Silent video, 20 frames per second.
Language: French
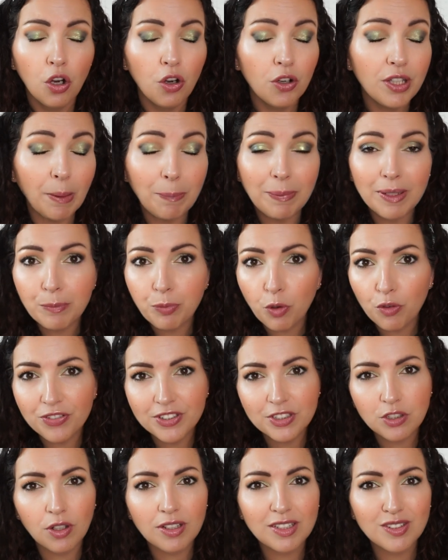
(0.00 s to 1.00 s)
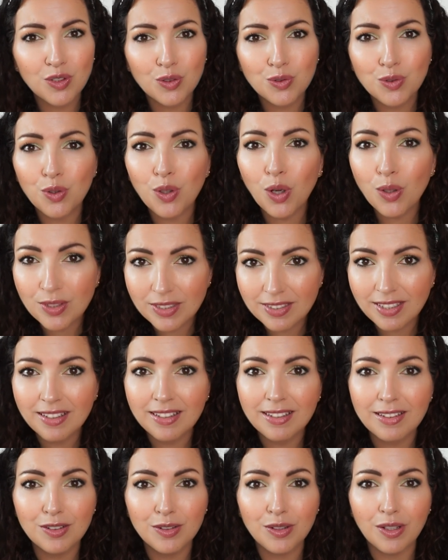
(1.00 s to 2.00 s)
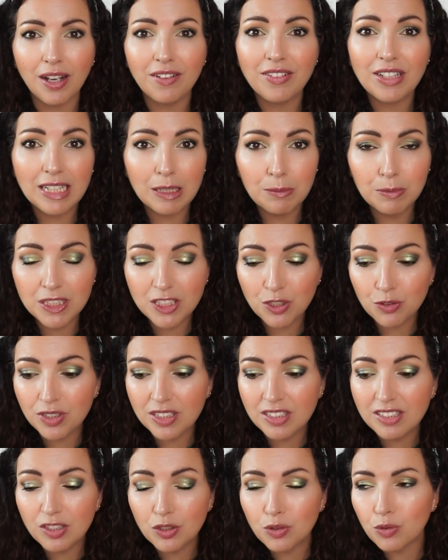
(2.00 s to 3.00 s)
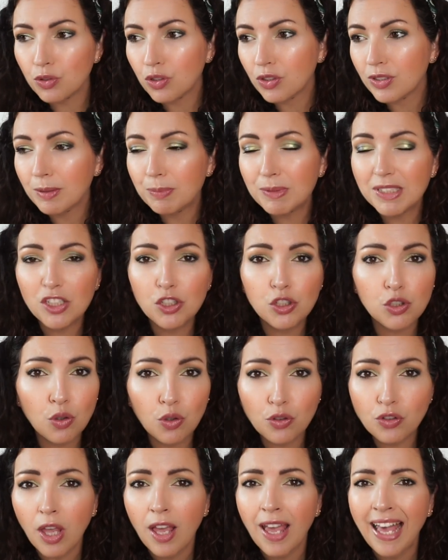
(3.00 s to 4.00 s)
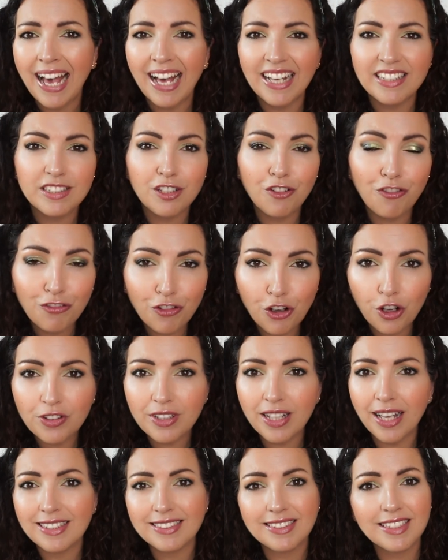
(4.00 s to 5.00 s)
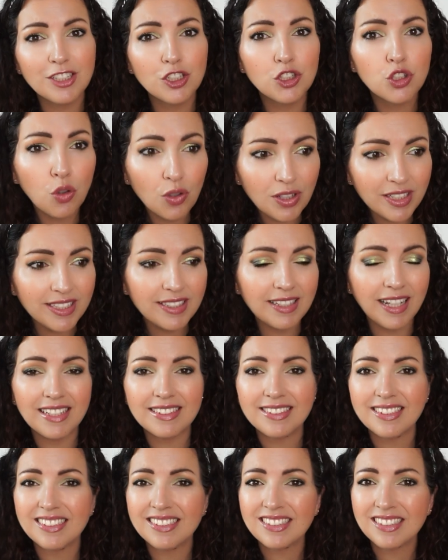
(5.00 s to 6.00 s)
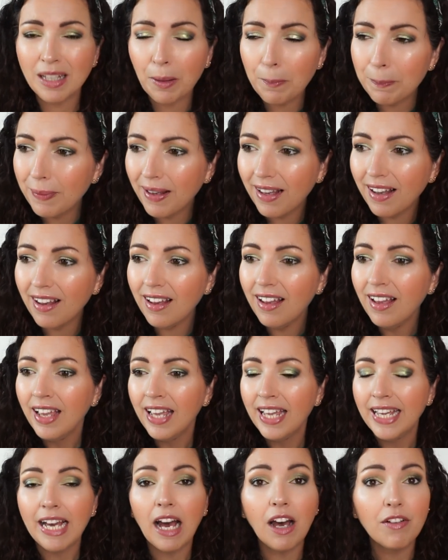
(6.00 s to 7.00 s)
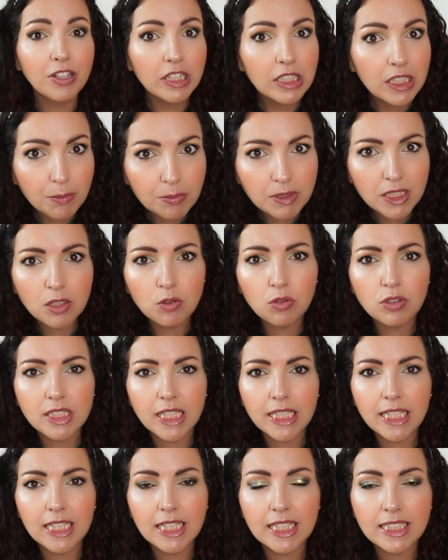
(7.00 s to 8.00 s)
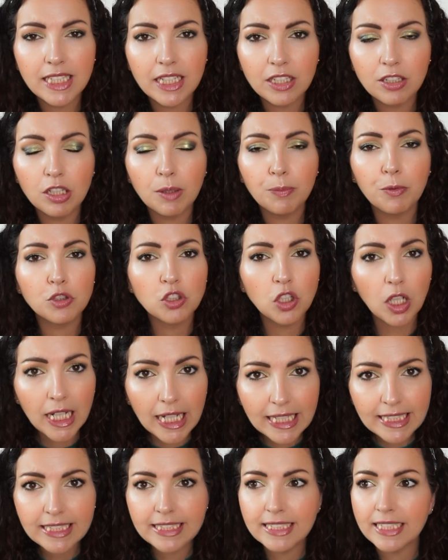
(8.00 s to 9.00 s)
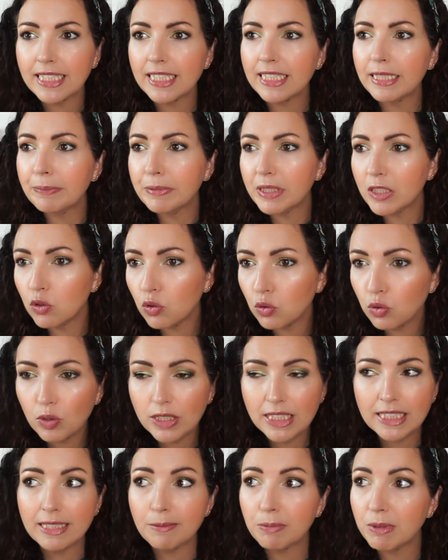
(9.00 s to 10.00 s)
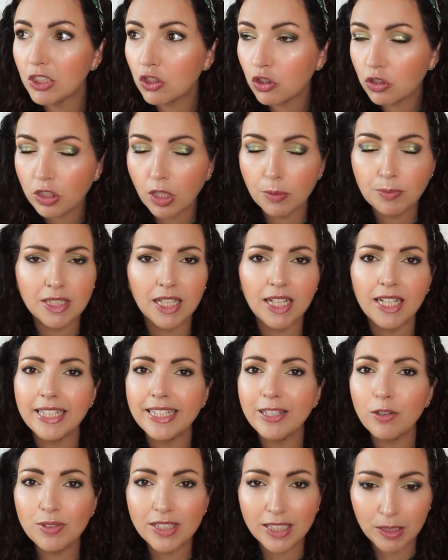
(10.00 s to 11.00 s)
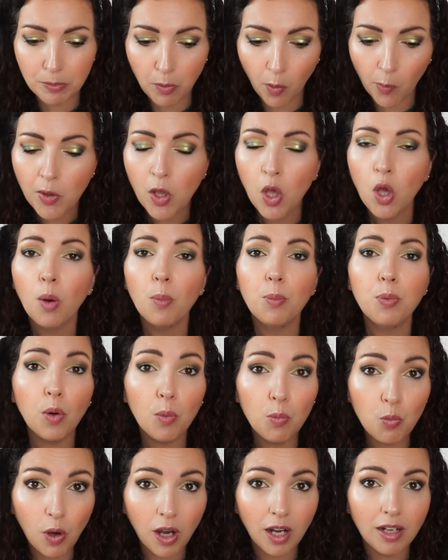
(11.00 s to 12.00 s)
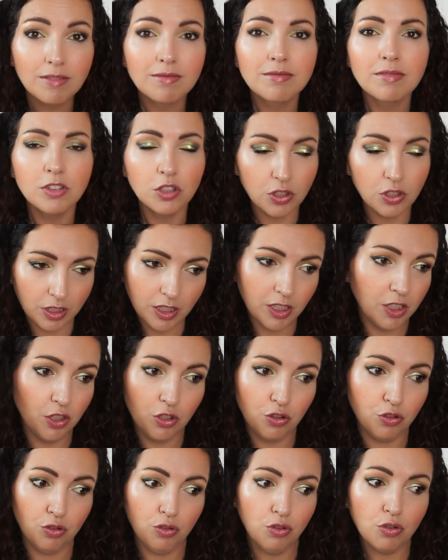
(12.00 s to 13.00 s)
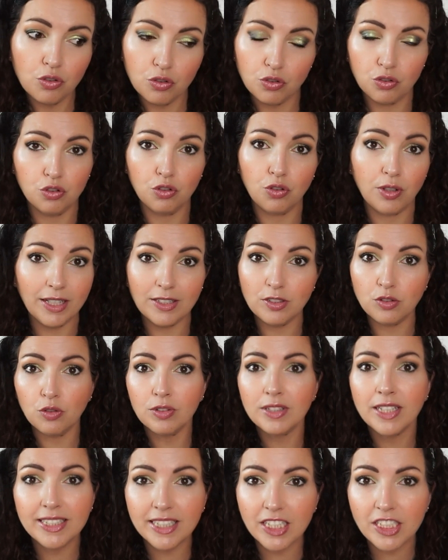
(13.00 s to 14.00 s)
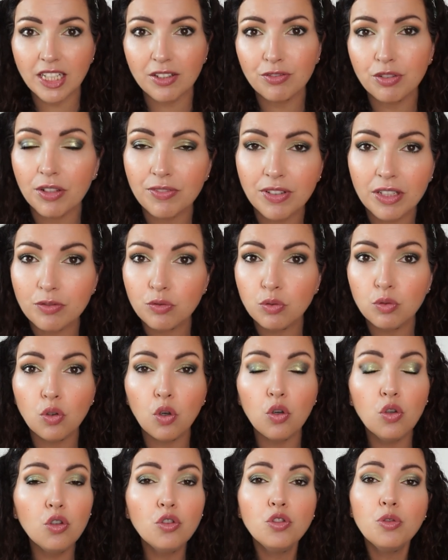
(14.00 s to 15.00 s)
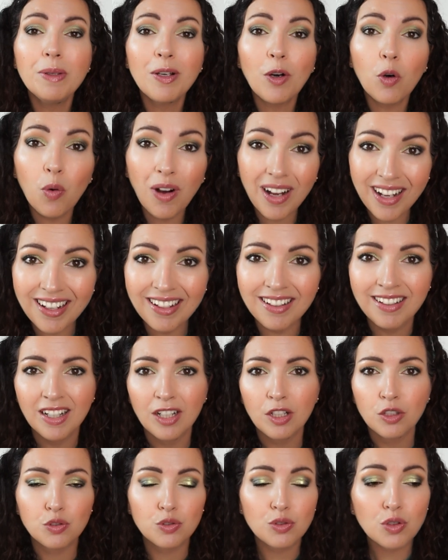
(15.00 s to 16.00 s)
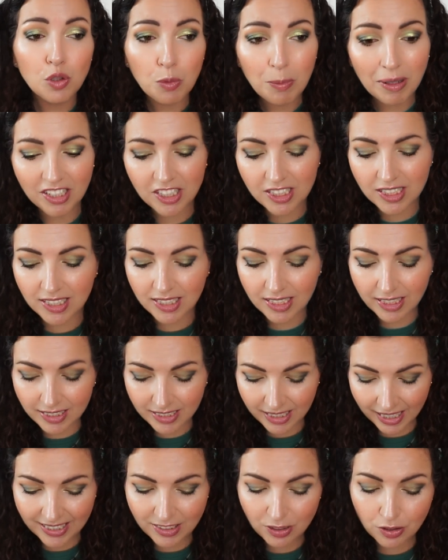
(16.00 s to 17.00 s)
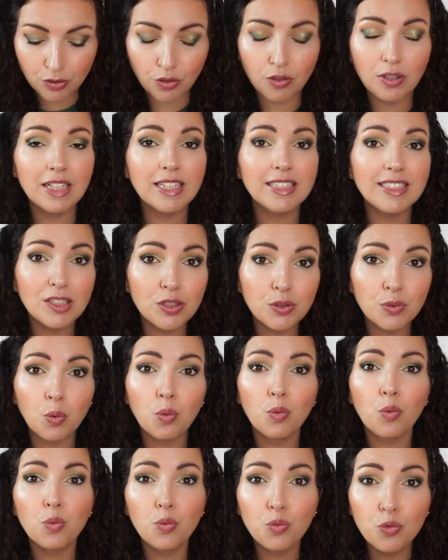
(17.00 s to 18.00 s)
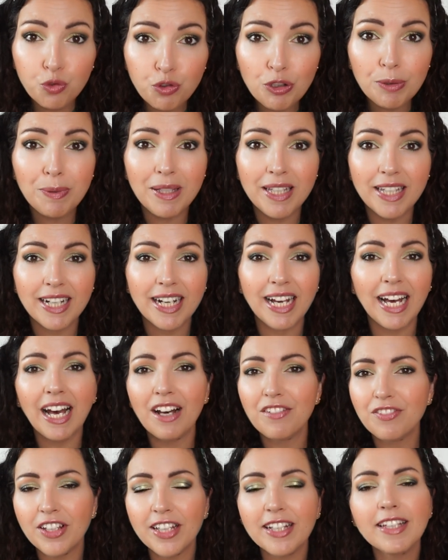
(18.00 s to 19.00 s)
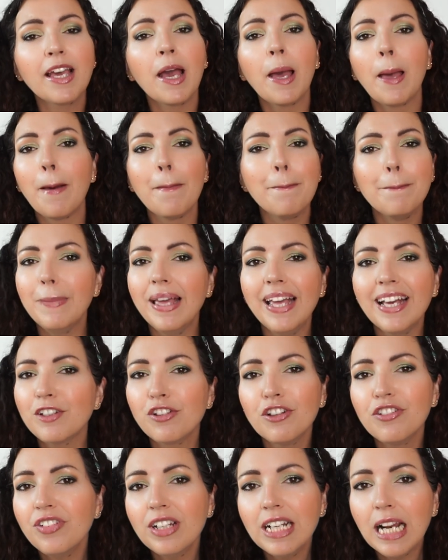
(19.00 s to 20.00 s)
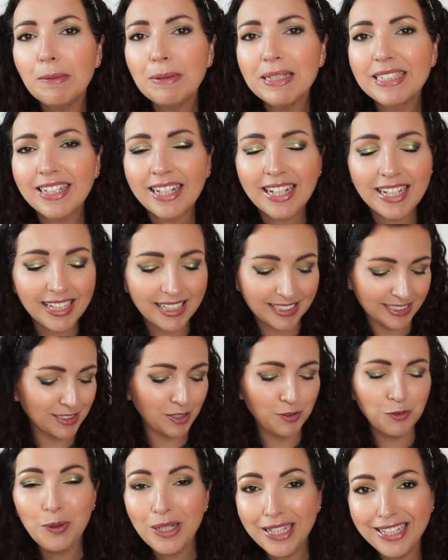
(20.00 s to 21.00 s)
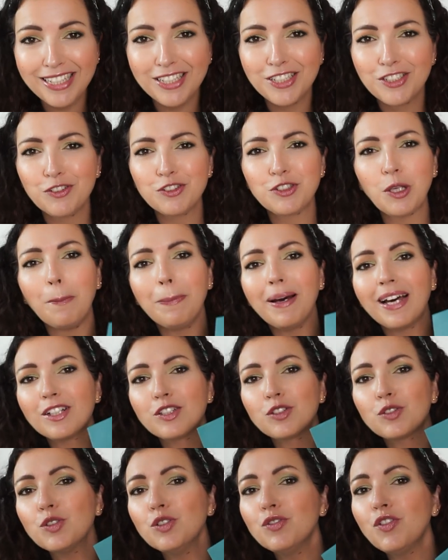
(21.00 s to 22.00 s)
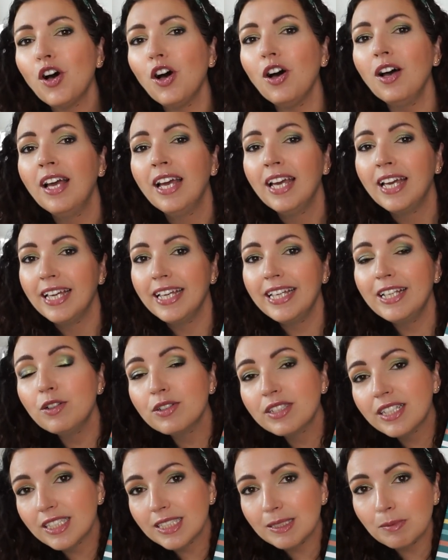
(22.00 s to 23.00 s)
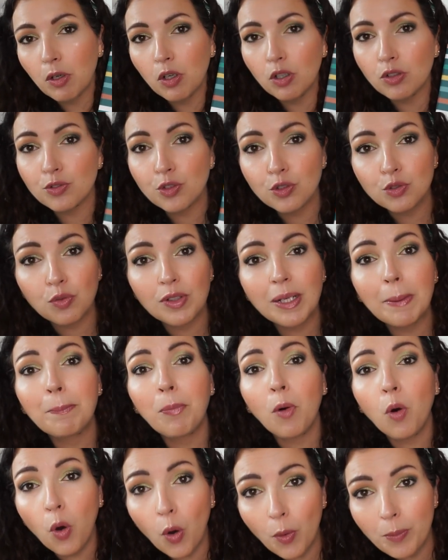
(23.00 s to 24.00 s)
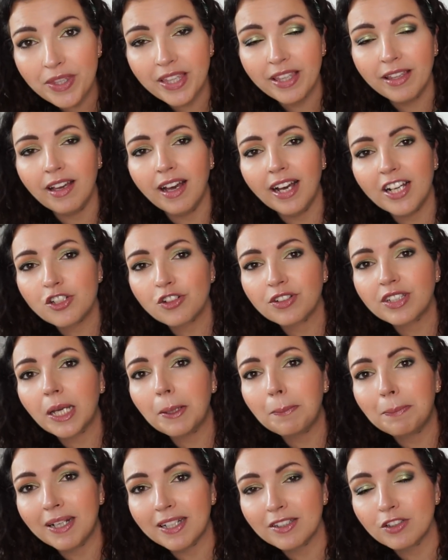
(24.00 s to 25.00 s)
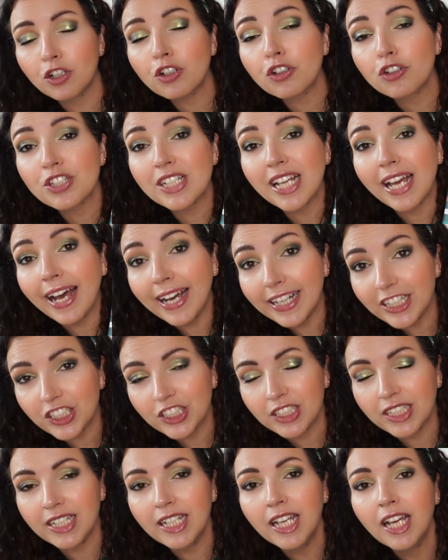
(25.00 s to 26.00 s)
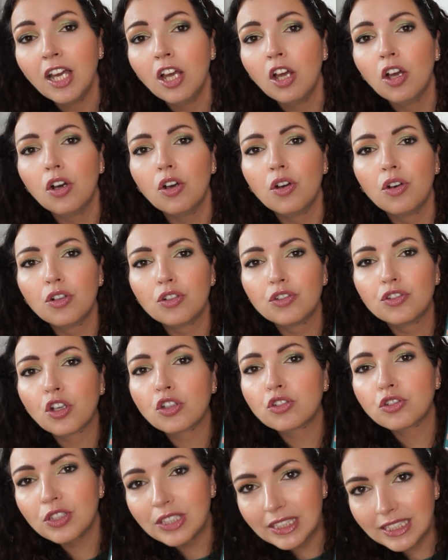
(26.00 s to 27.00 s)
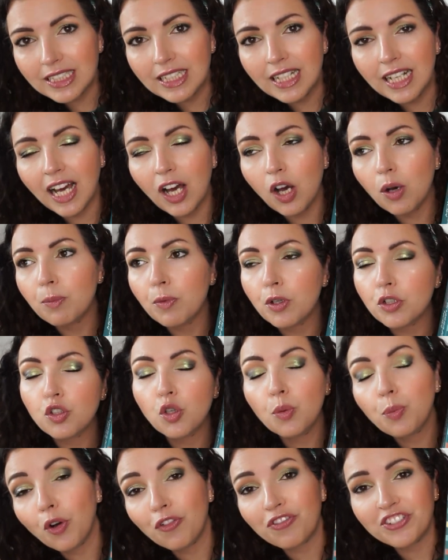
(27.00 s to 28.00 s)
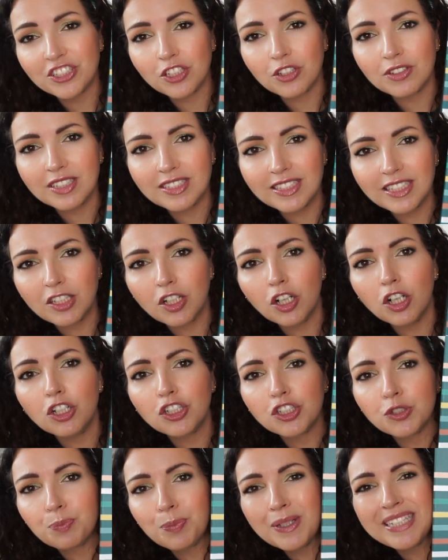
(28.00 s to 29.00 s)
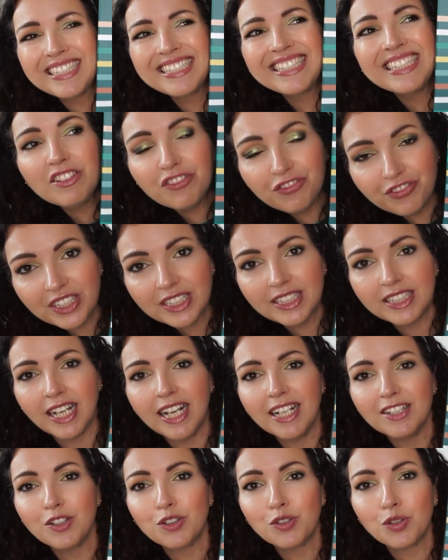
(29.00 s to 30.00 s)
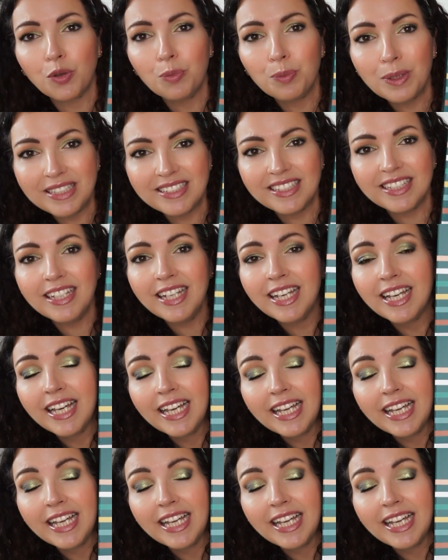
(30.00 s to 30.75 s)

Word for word: euh, il y a plein de professeurs qui se sont lancés euh, avec les maisons d'édition dans des petites choses assez fun, assez jolies, assez sympas avec des petits conseils à l'intérieur pour s'organiser, des petites to-do list, des petites choses comme ça et honnêtement pour moi et je, reste honnête à chaque fois avec vous, le numéro 1 sur le marché reste l'édition Viber avec Mais que fait la maîtresse Oui, je vous en parle souvent et honnêtement, ce sont les premiers agendas et planeurs que j'ai achetés euh, dans ce style-là, en mode professeur des écoles, spécifique à notre métier.